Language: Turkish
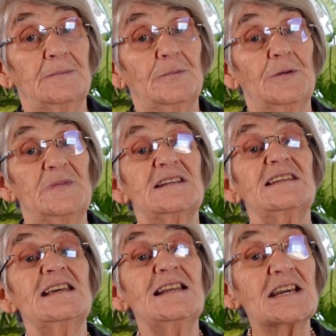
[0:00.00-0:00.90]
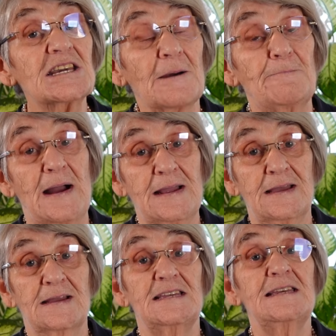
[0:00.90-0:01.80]
bir iyilik yapmak,
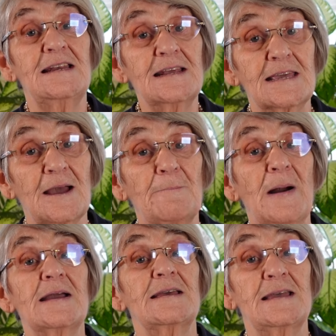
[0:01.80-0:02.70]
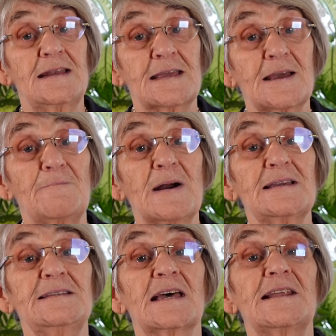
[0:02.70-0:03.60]
iyilik yapmak, iyilik yapmak
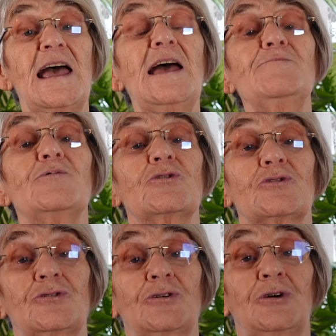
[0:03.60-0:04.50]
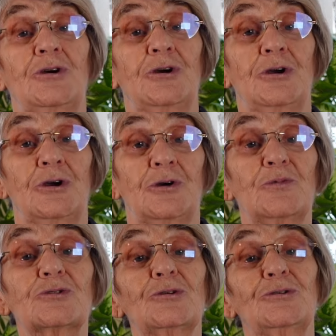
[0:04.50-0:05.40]
insana en büyük
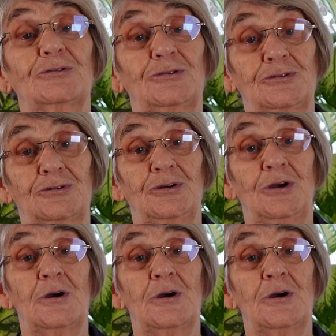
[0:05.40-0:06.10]
mutluluktur.